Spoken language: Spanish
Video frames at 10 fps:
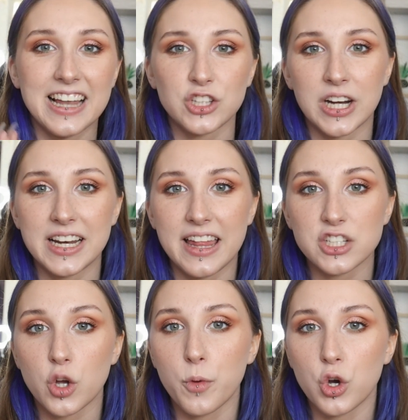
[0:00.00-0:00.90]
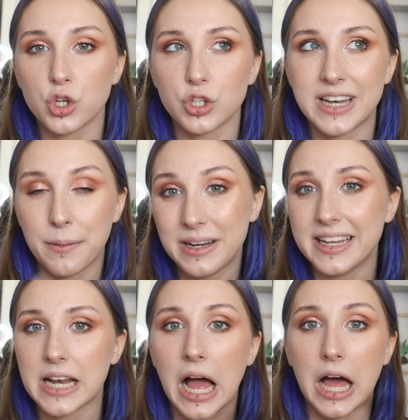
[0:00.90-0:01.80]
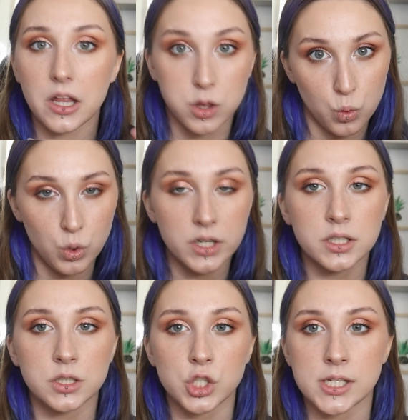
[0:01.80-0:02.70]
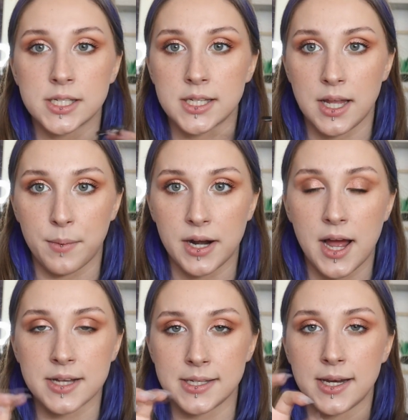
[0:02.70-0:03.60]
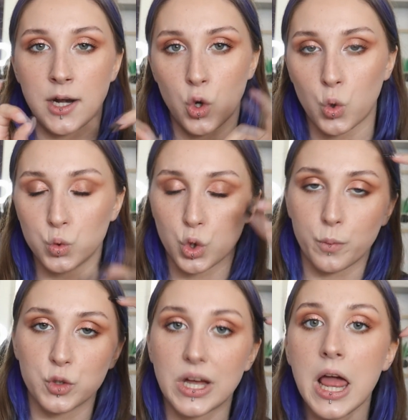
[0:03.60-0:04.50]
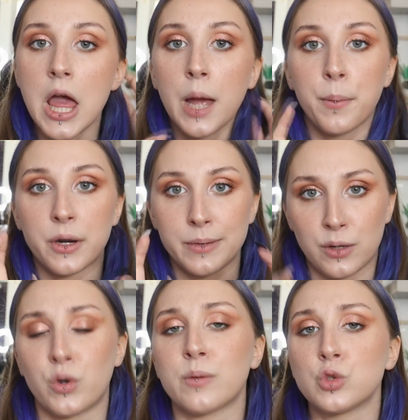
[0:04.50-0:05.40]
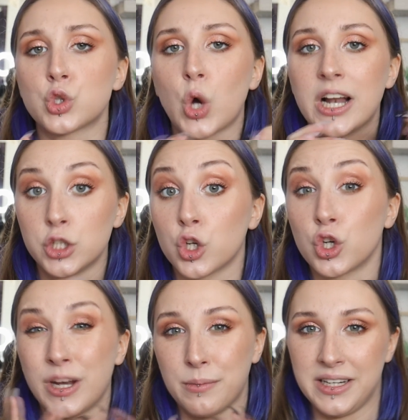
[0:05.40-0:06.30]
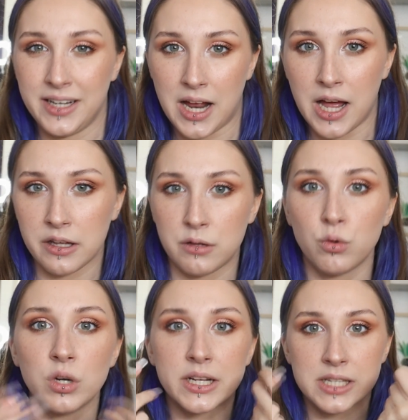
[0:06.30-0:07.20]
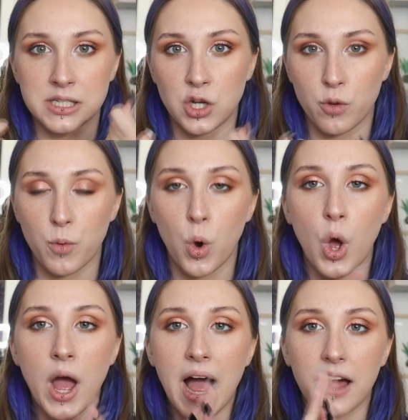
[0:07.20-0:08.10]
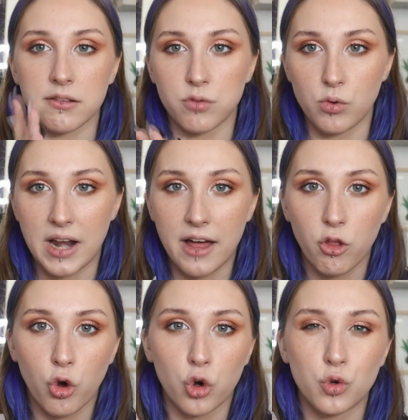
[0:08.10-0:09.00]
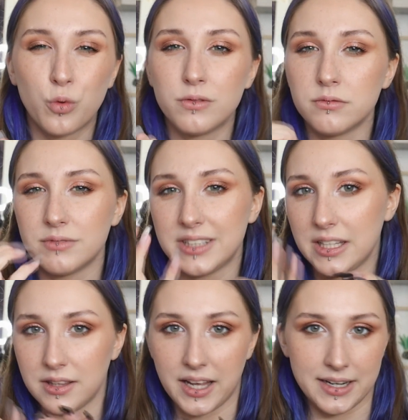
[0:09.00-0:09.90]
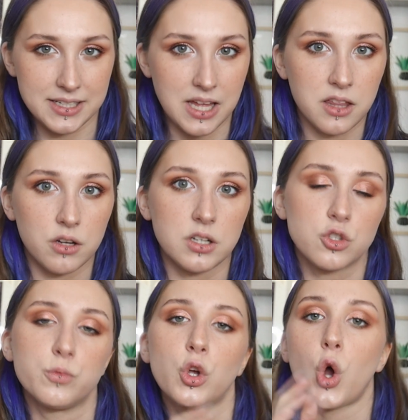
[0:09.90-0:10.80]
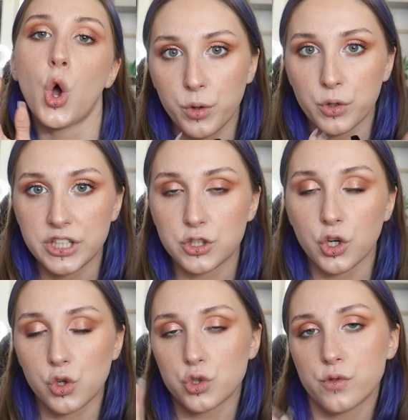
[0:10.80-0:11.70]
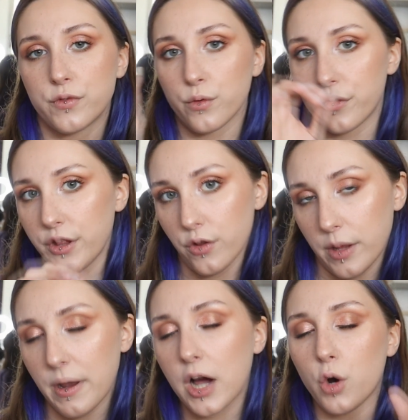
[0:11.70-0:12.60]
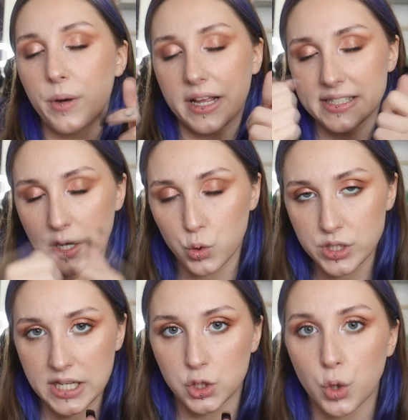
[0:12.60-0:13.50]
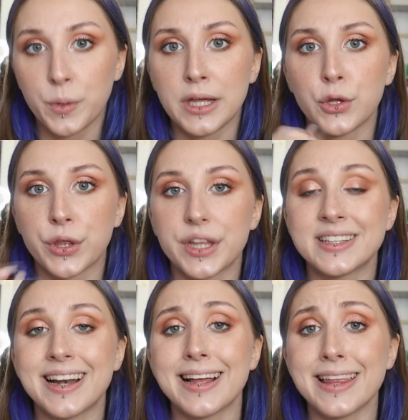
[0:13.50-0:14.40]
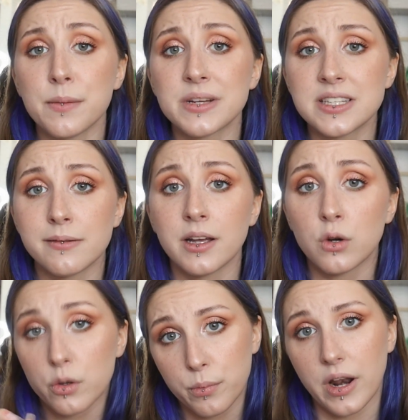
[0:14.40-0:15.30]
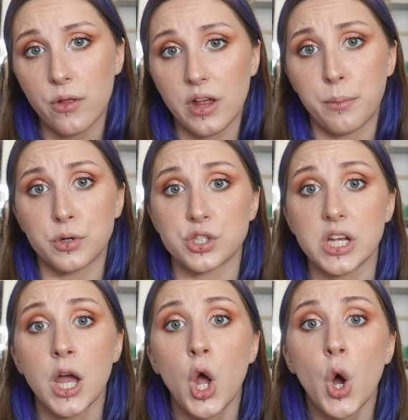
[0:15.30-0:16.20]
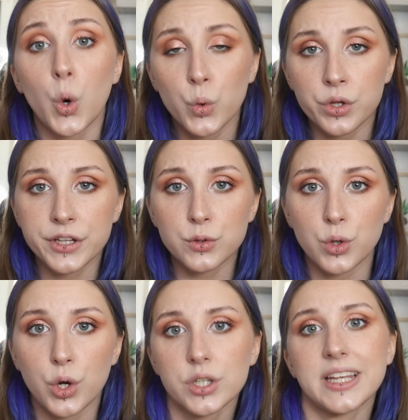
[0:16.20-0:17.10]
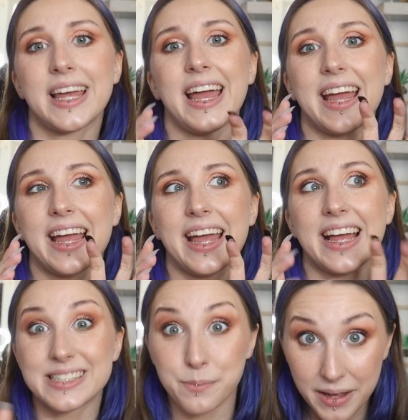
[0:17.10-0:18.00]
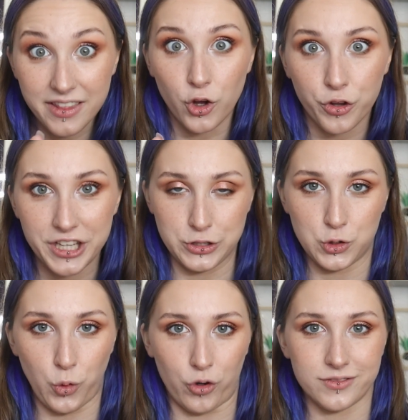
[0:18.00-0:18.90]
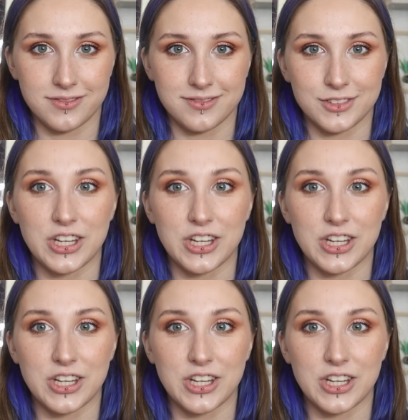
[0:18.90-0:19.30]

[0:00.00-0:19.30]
La tonalidad es como neblina azul, no sé si se llamará así en el conjunto como tal, pero me recuerda mucho al tono neblina azul, que es así como azulado con un de grisáceo en el subtono, muy bonito con su fruncido debajo para que se ajuste al tobillo, etcétera, y además lleva incorporado ya de por sí un cinturón que es medio cinturón.